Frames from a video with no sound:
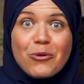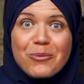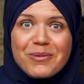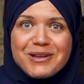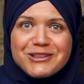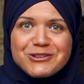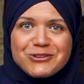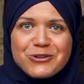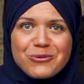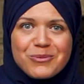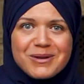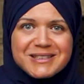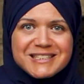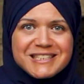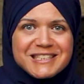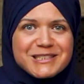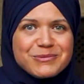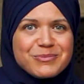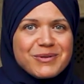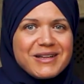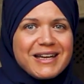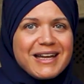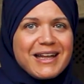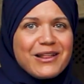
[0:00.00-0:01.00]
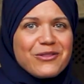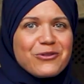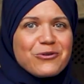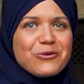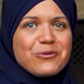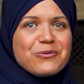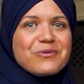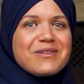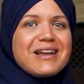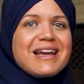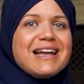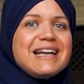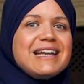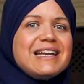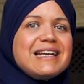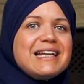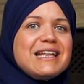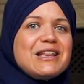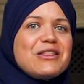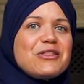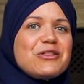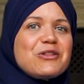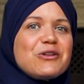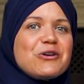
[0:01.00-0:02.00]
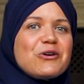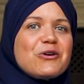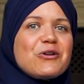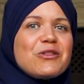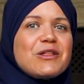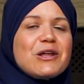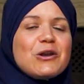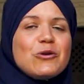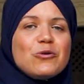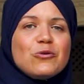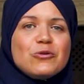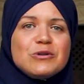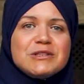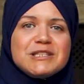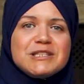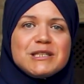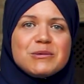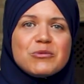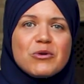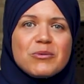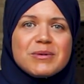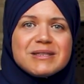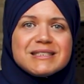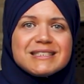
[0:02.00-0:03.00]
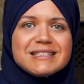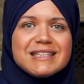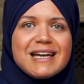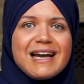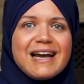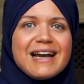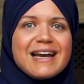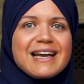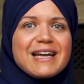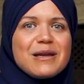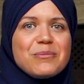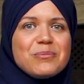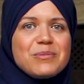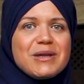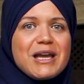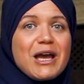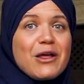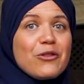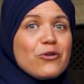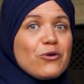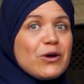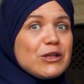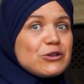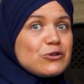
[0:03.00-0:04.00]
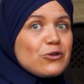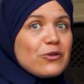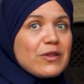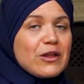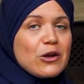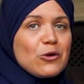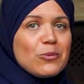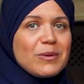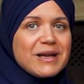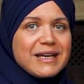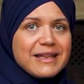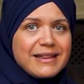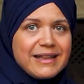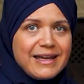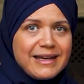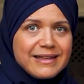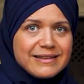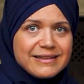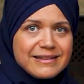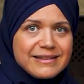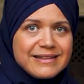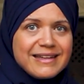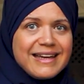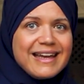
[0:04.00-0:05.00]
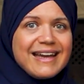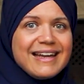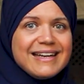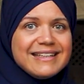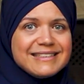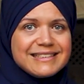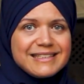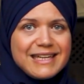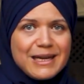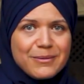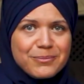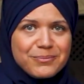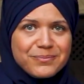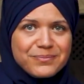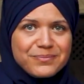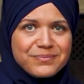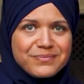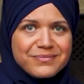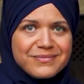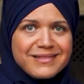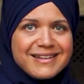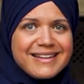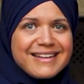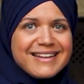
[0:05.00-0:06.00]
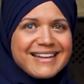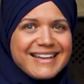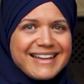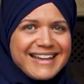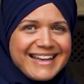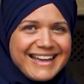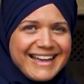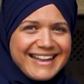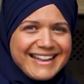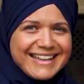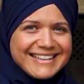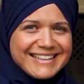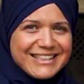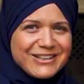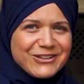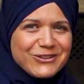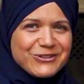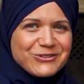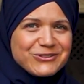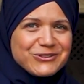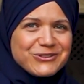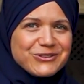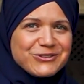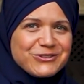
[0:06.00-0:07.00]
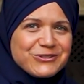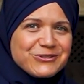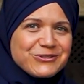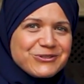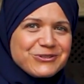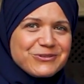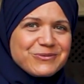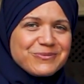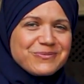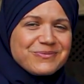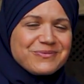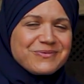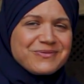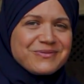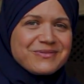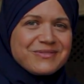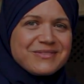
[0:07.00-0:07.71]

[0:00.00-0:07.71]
al momento más esperado, el inicio del último mensaje enviado a toda la humanidad, el Islam. Quédate con nosotros.